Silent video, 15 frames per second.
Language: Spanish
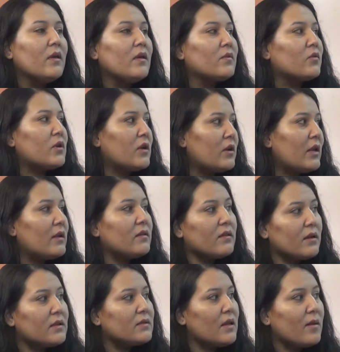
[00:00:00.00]
Entonces, el,
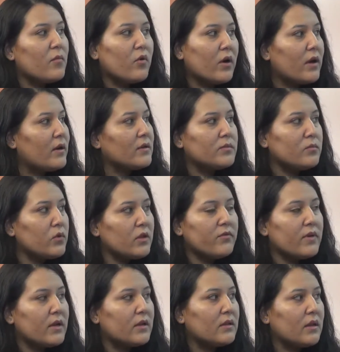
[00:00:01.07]
interés de la mujer es muy
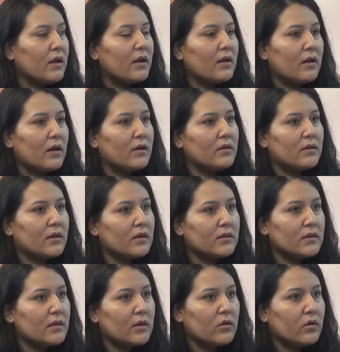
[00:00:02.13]
diferente al,
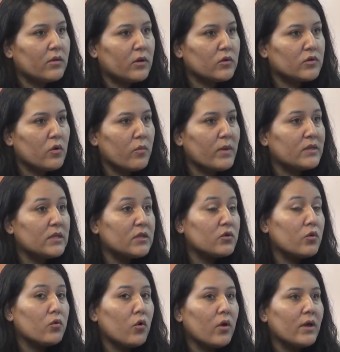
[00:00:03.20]
interés de los hombres, y
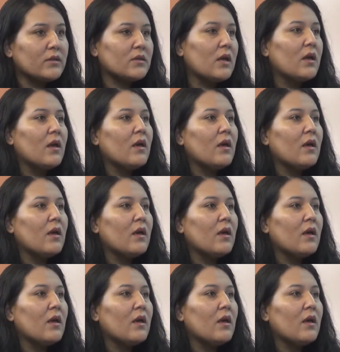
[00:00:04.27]
eso no es